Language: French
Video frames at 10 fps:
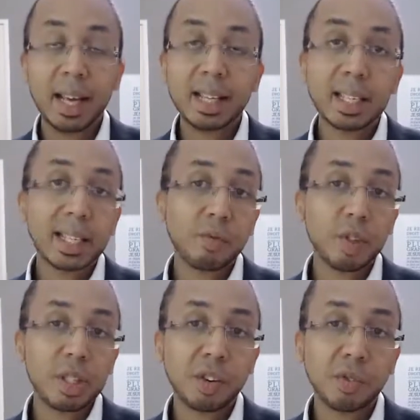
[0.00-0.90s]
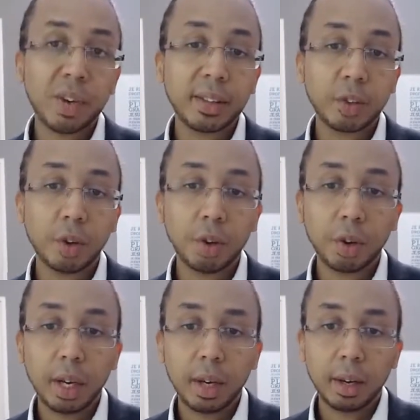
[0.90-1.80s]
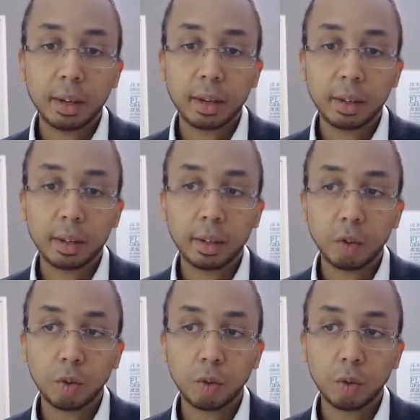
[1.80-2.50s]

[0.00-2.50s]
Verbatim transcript: Et ça, ça veut dire en fait que euh,